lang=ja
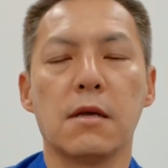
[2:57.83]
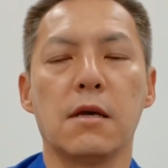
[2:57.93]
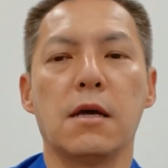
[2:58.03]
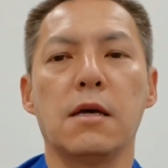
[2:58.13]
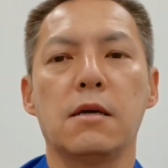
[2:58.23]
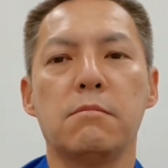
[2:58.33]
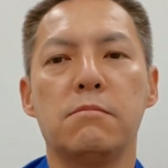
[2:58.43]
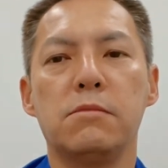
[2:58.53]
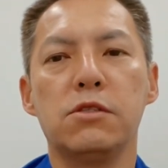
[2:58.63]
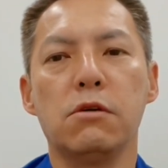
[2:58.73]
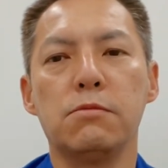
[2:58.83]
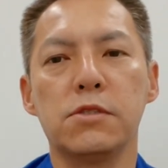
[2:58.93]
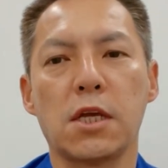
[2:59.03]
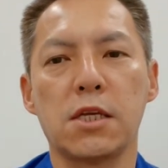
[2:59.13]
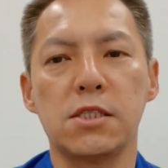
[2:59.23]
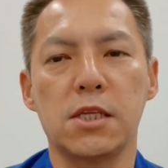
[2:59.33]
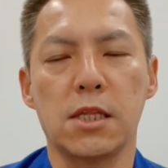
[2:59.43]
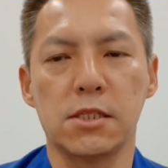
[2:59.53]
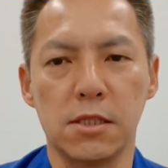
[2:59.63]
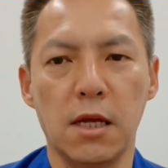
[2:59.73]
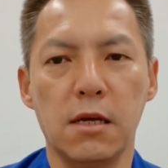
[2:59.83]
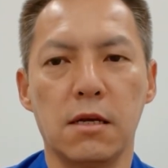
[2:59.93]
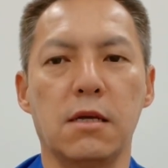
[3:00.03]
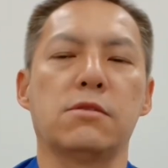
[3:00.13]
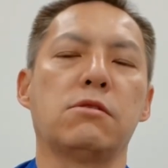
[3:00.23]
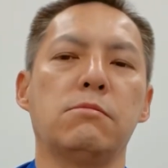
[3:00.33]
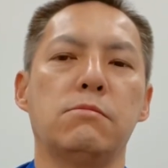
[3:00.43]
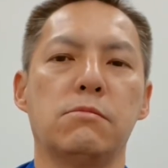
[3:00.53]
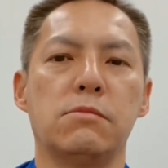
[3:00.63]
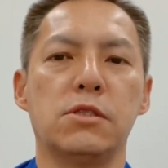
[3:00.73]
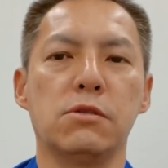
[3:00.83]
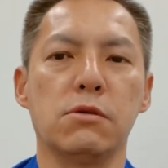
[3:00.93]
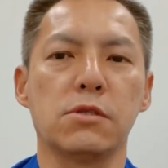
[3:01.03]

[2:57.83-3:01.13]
えー、水を分析してですね、えー、その水の